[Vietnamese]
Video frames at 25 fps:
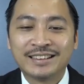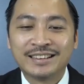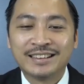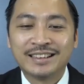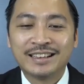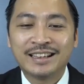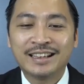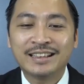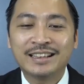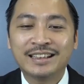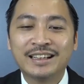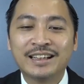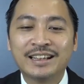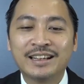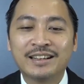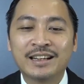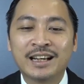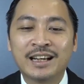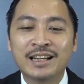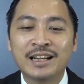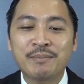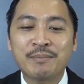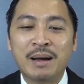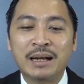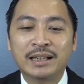thế thì
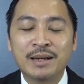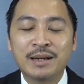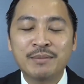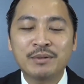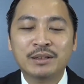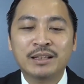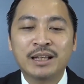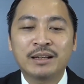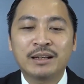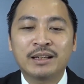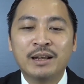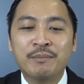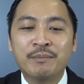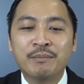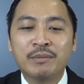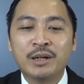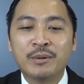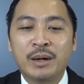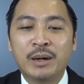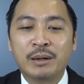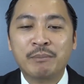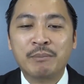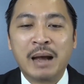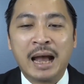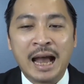đấy là bạn kiếm được tiền thêm khi
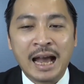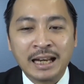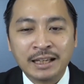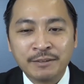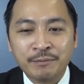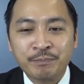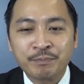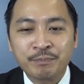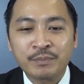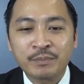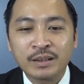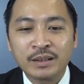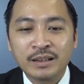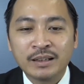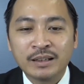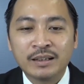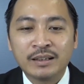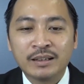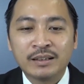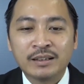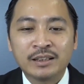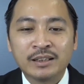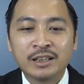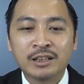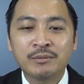bạn bán
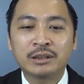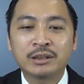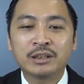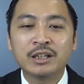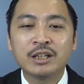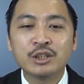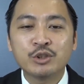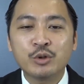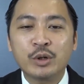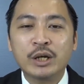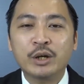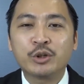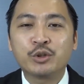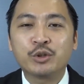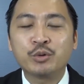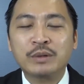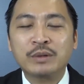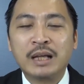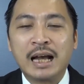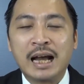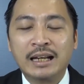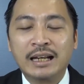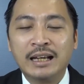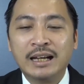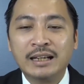nhưng mà tư duy của chúng
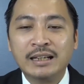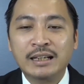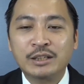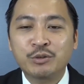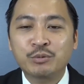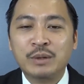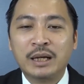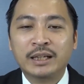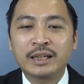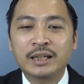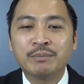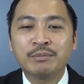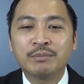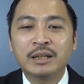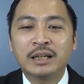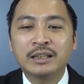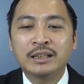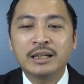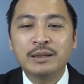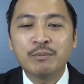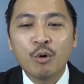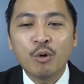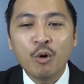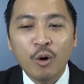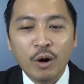ta ở đây là chúng ta kiếm tiền
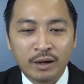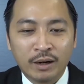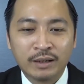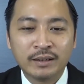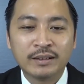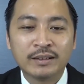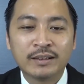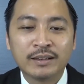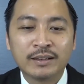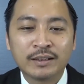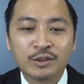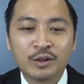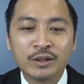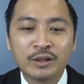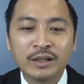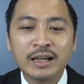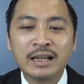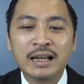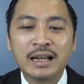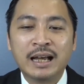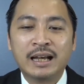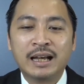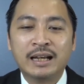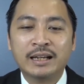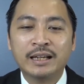khi mua có nghĩa
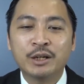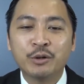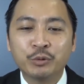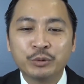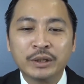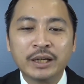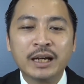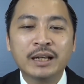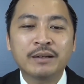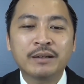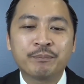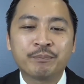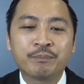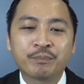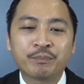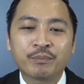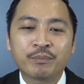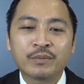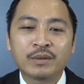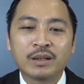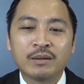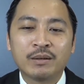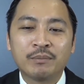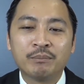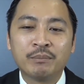là ưu tiên
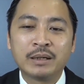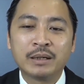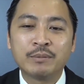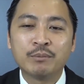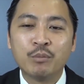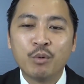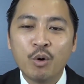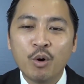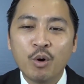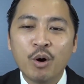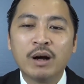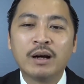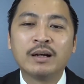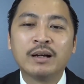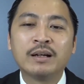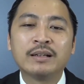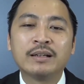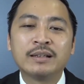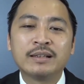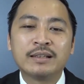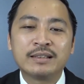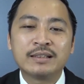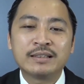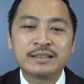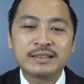mình mua
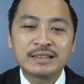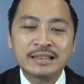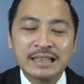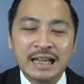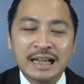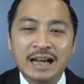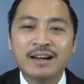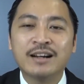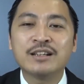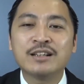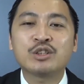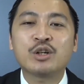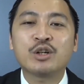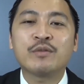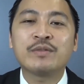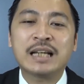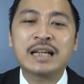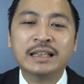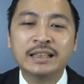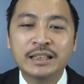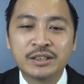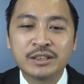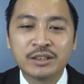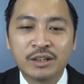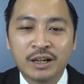rẻ hơn so với giá
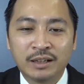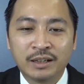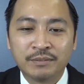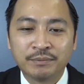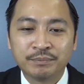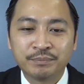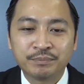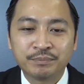thị trường